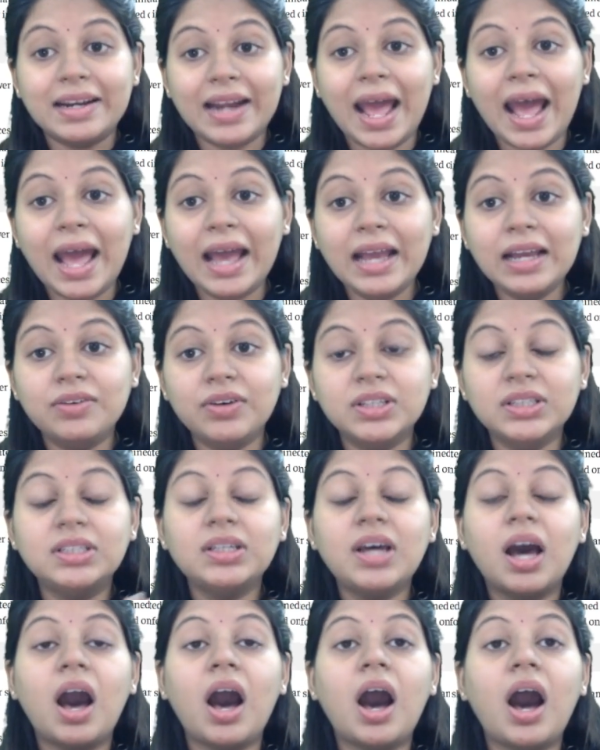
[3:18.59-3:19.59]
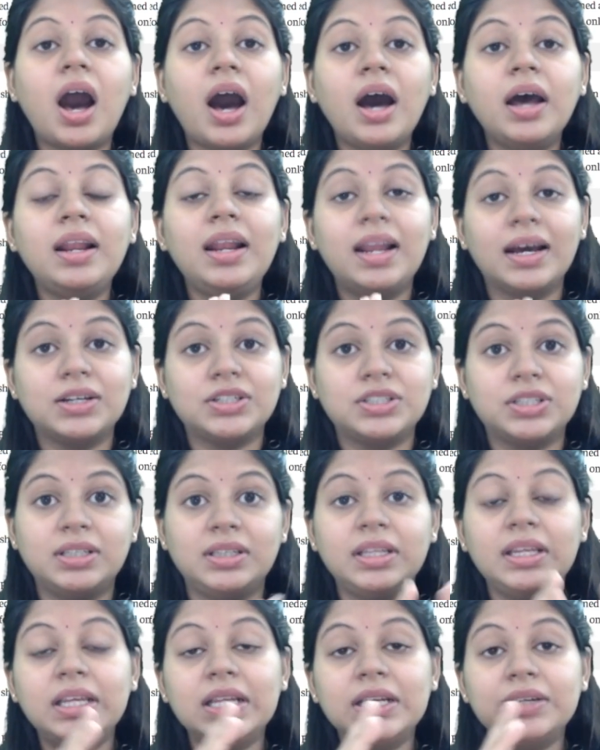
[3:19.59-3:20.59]
ரேங்க் வந்து ஆறு
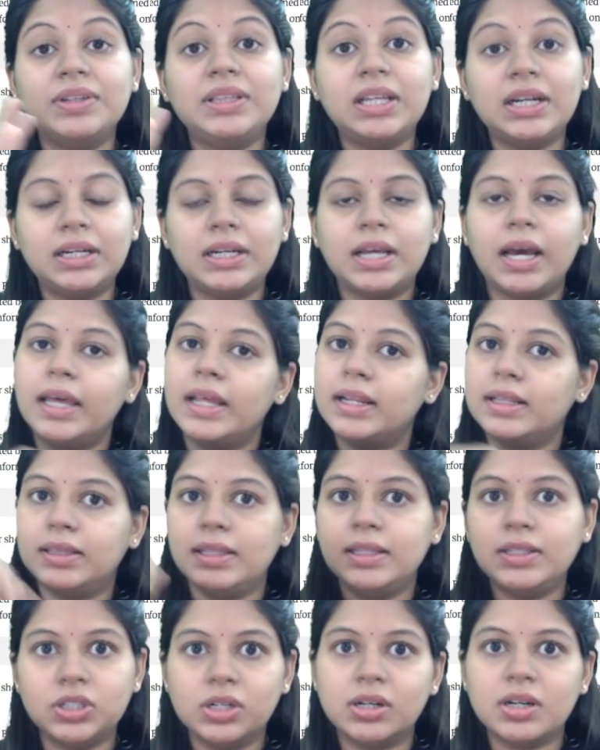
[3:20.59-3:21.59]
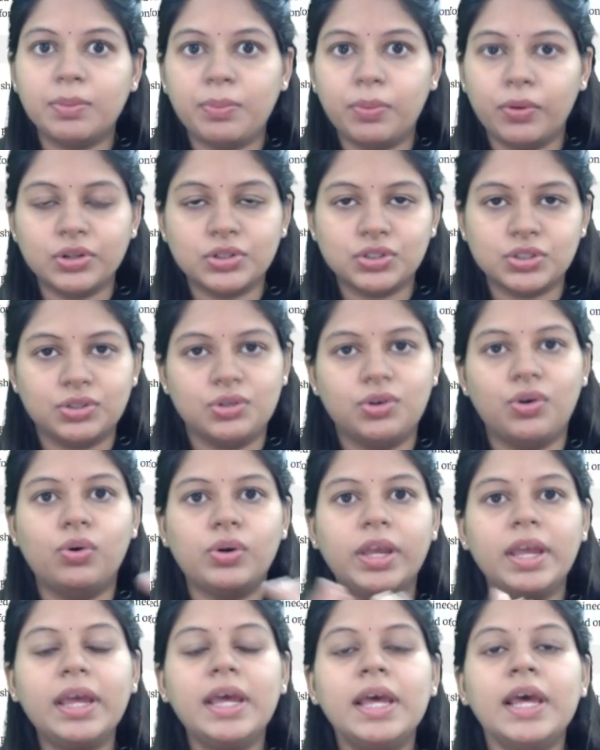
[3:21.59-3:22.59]
லட்சத்தி இருபத்தெட்டாயிரத்தி சில்லற போயிடுச்சு
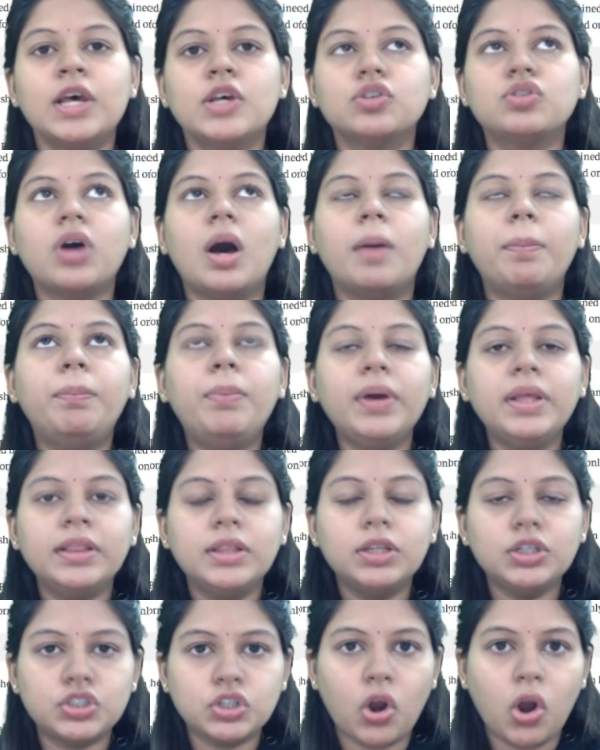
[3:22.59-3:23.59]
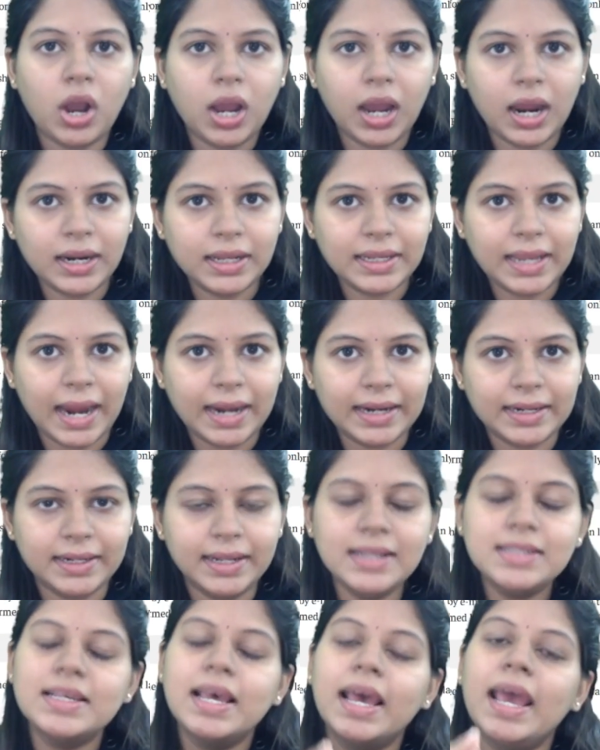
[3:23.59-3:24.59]
ஓகே ஸோ அப்போ இந்த ஷாக்கான
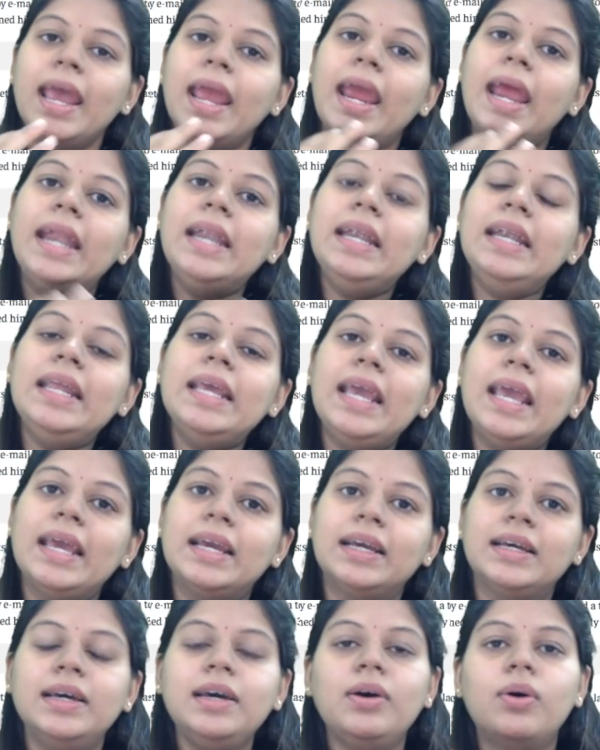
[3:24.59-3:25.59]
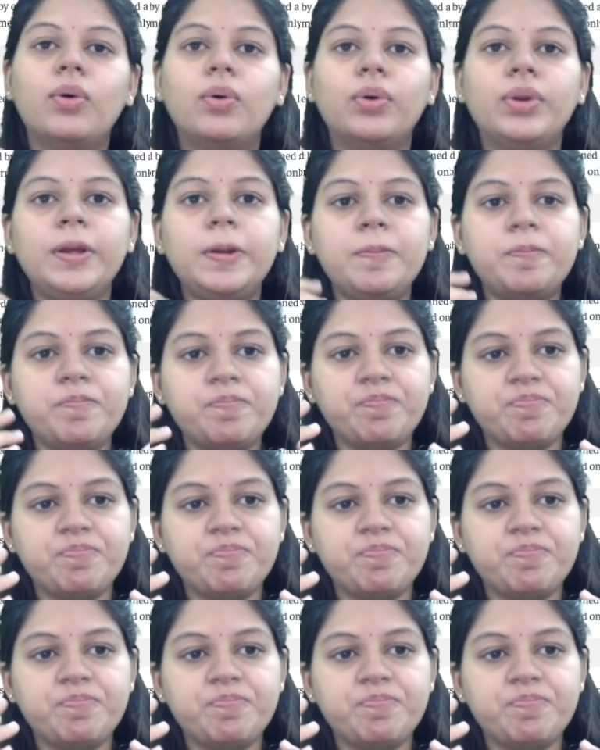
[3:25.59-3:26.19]
கேண்டிடேட்ஸ் என்டிஏக்கு ஒரு